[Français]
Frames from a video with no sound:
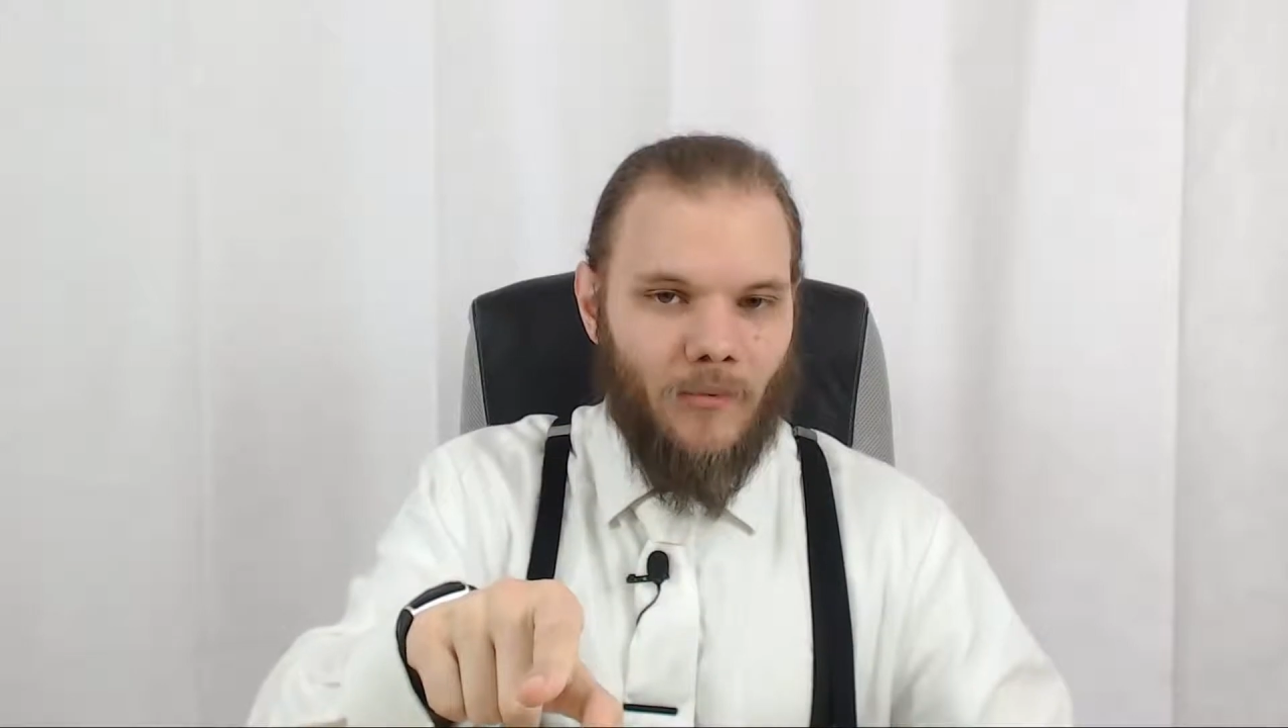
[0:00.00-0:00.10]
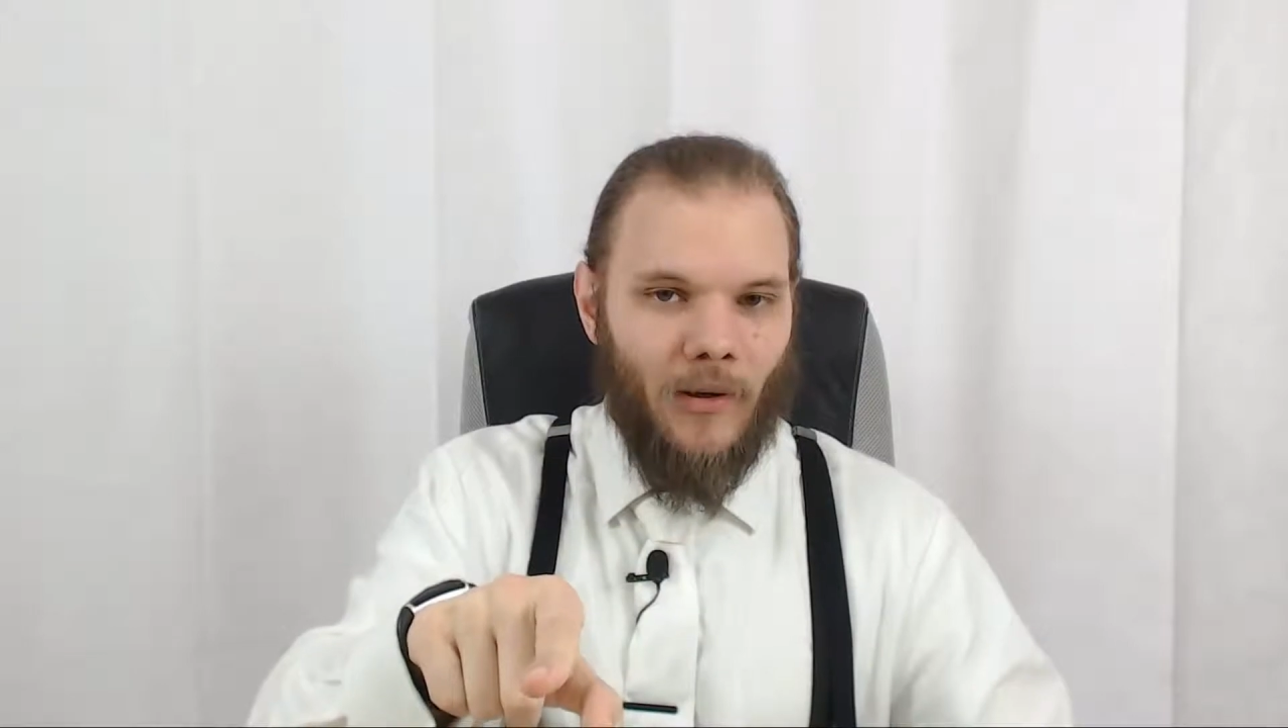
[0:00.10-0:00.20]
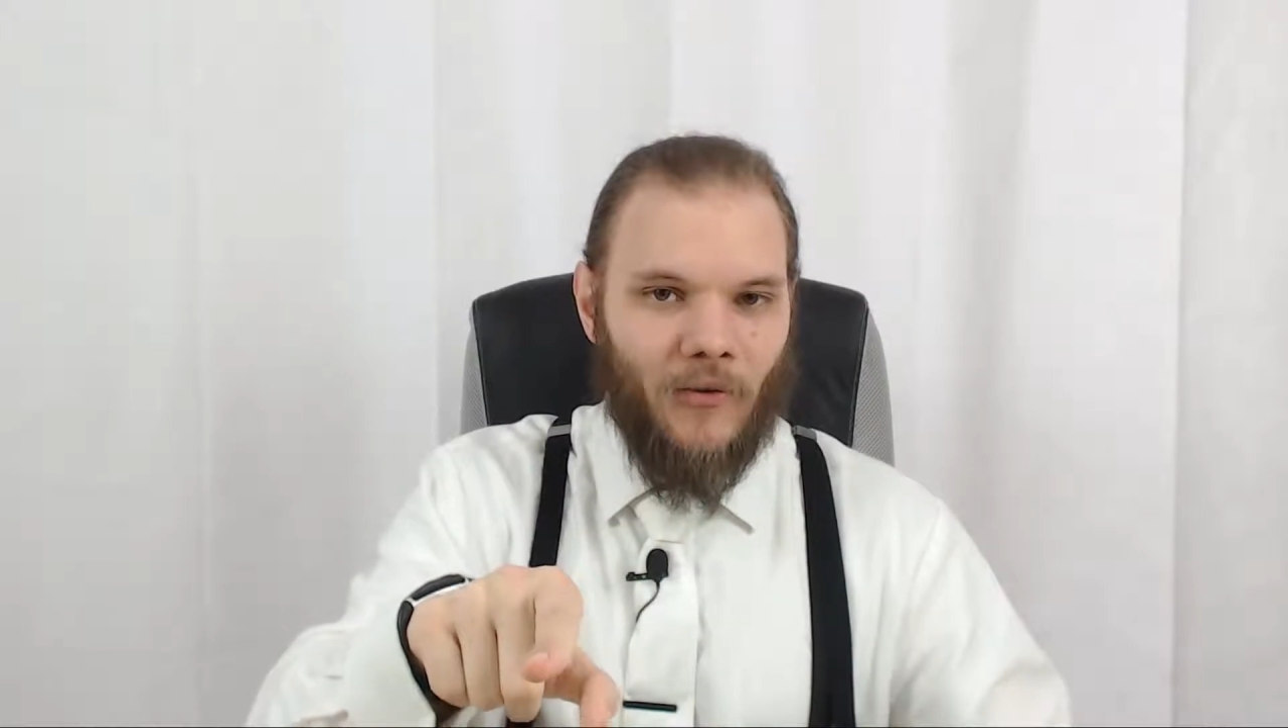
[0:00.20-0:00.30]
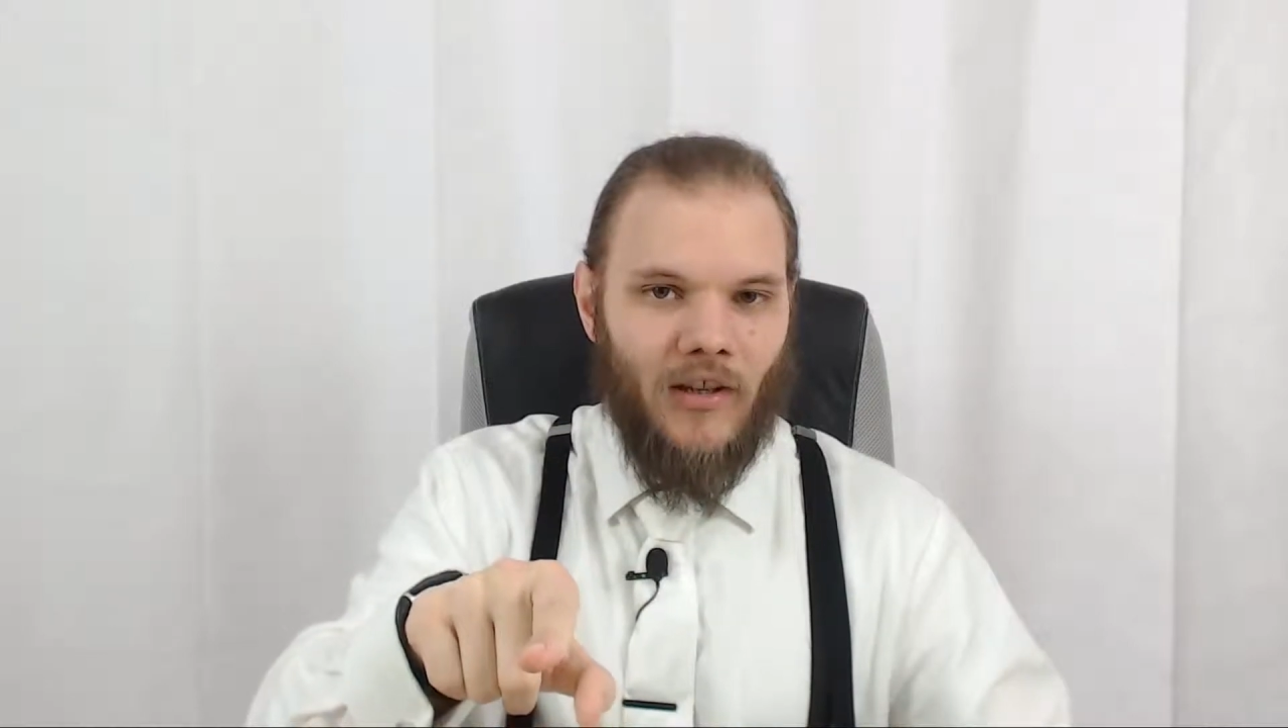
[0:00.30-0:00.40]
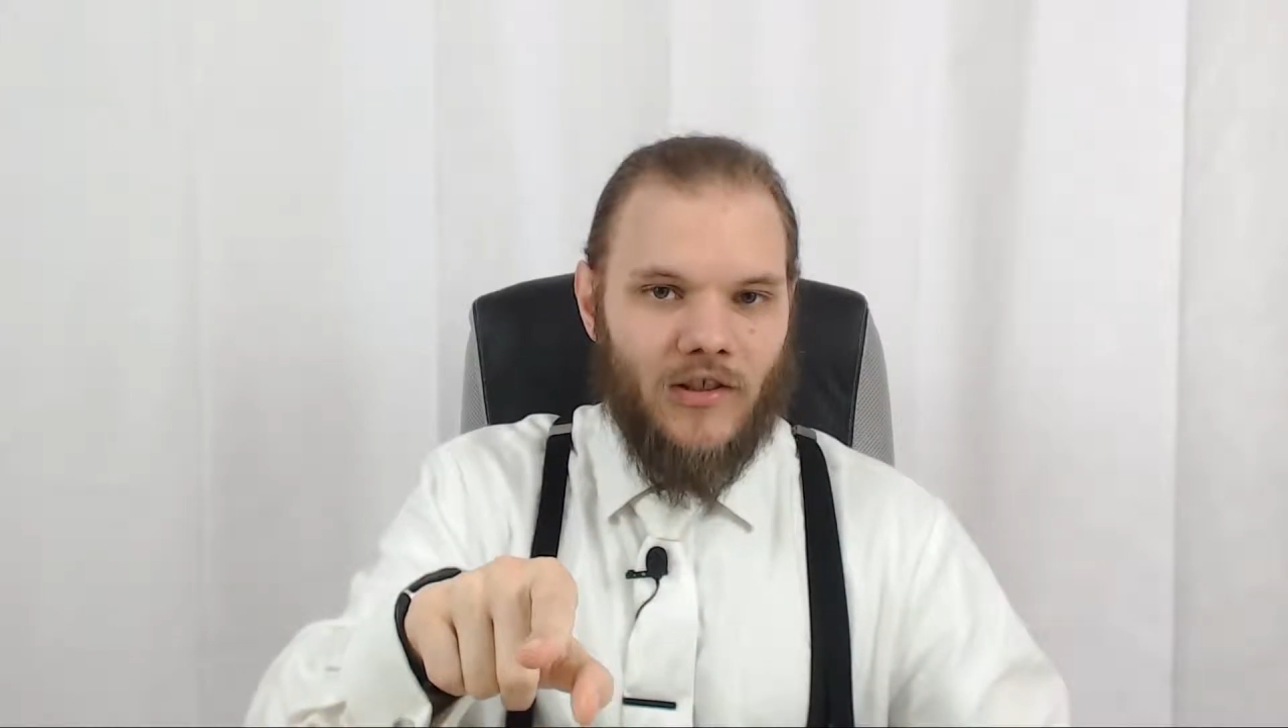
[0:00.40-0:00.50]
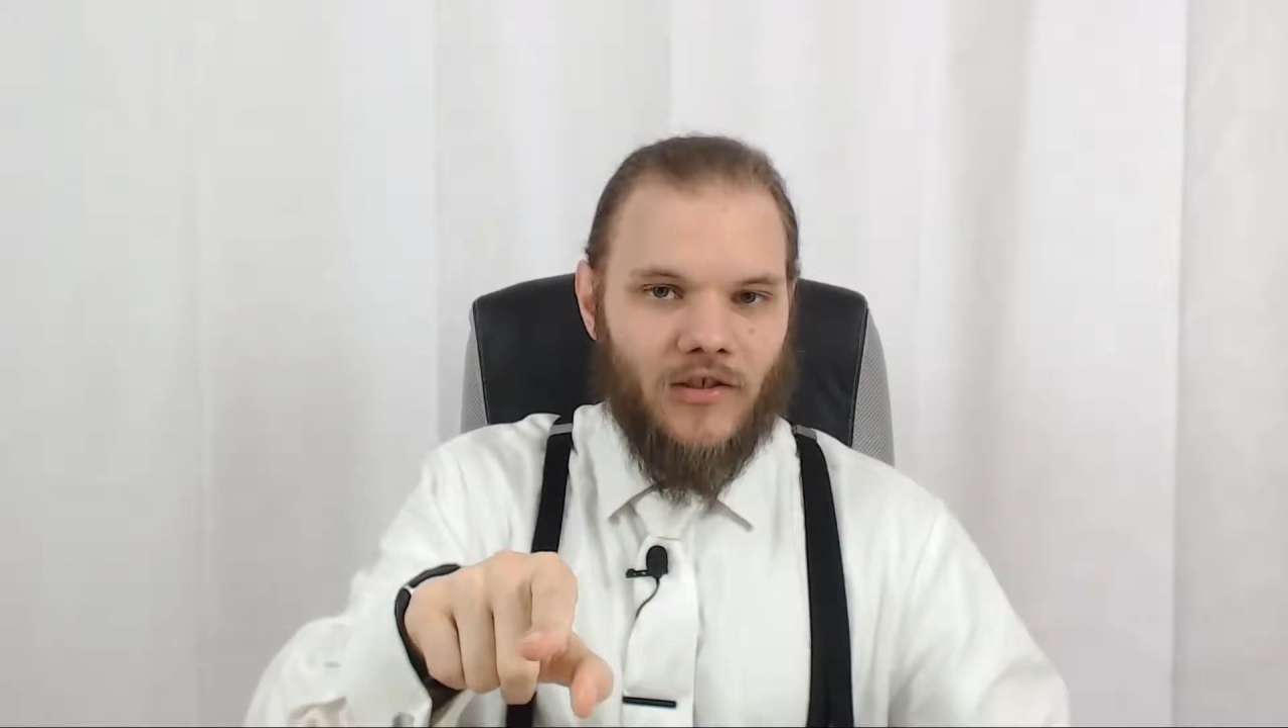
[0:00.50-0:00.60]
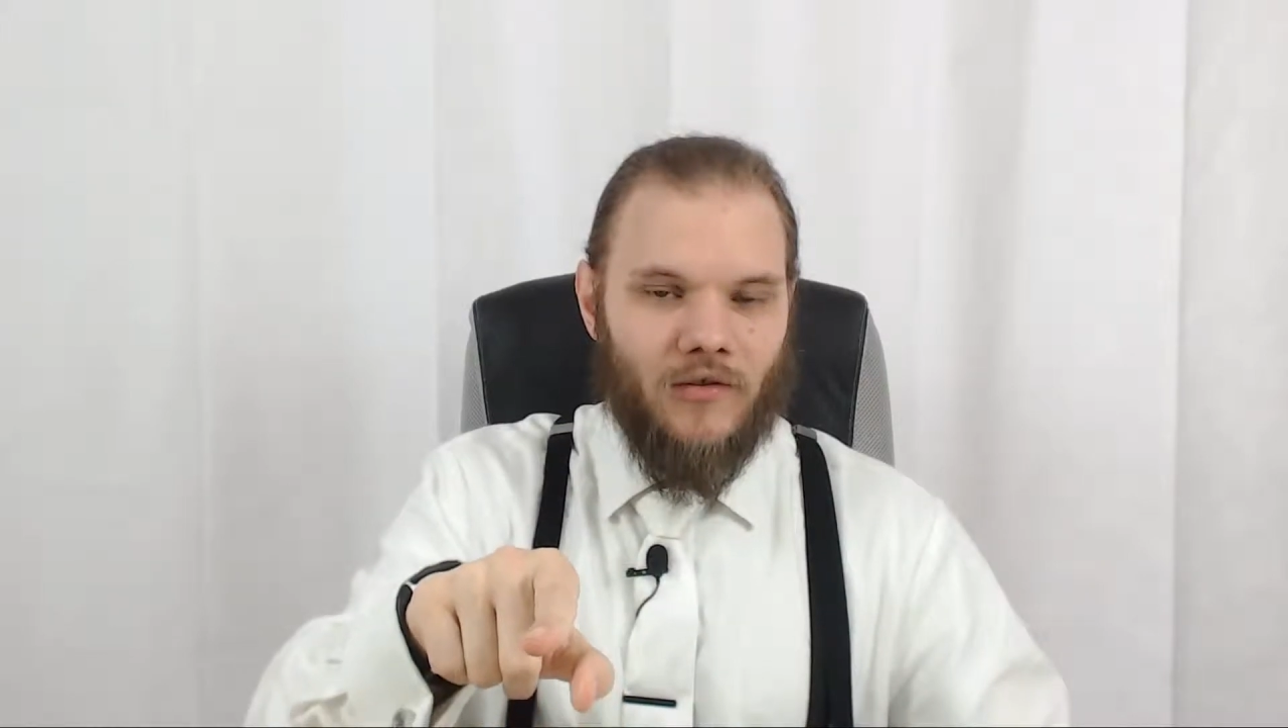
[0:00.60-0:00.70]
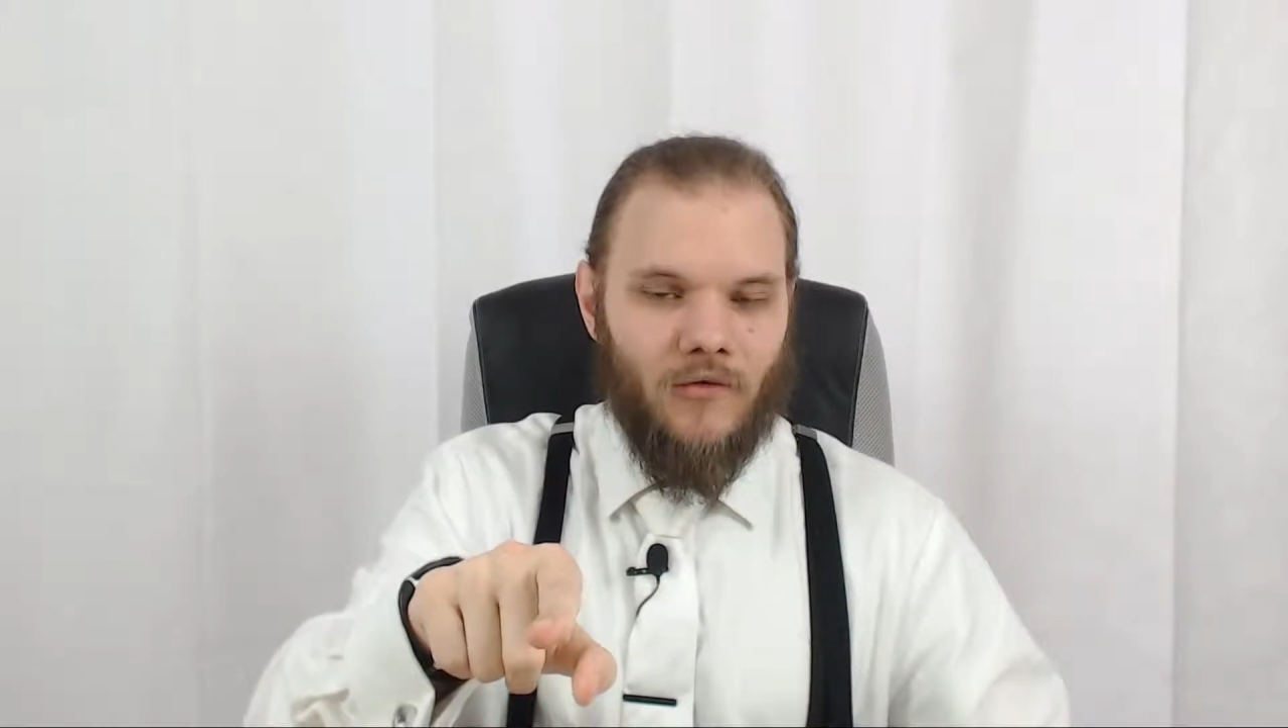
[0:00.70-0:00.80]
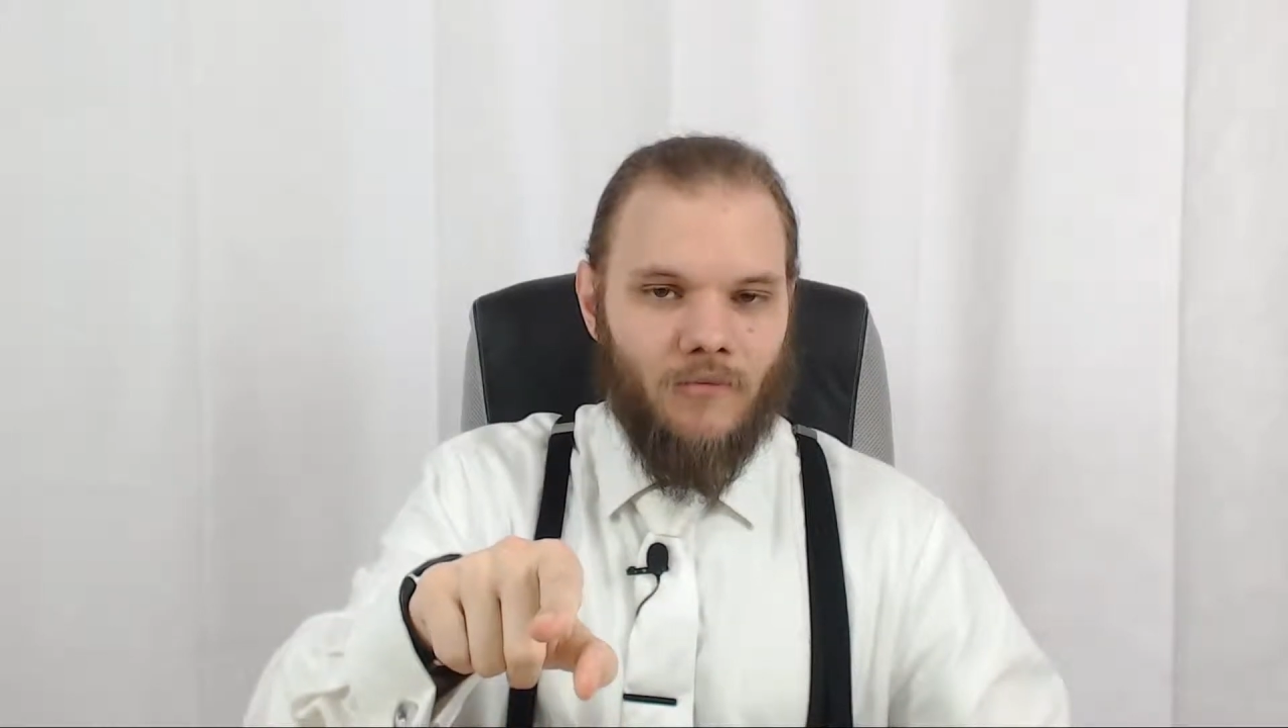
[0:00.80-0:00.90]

personnages